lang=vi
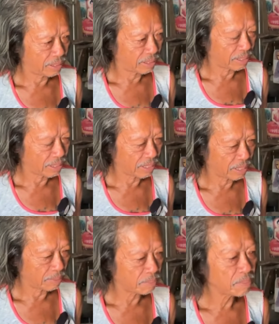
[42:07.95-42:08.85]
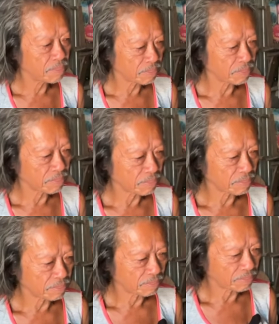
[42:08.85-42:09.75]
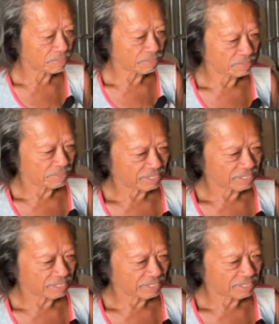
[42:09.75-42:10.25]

nghệ thuật chút xíu còn cái này thì